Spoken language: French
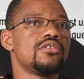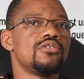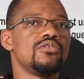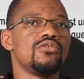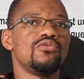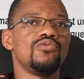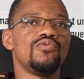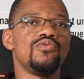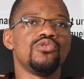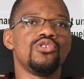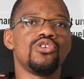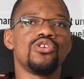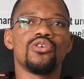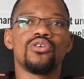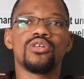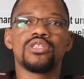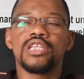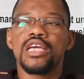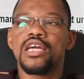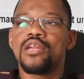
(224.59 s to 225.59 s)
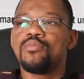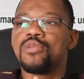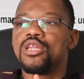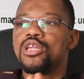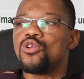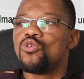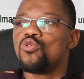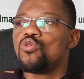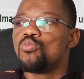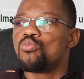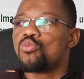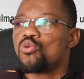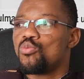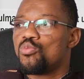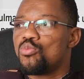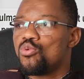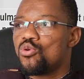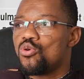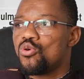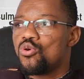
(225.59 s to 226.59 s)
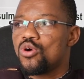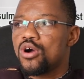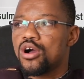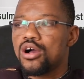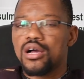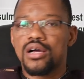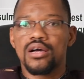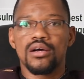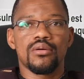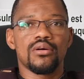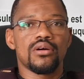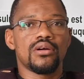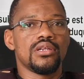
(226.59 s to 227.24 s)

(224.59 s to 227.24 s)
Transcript: nous voudrions terminer nos propos en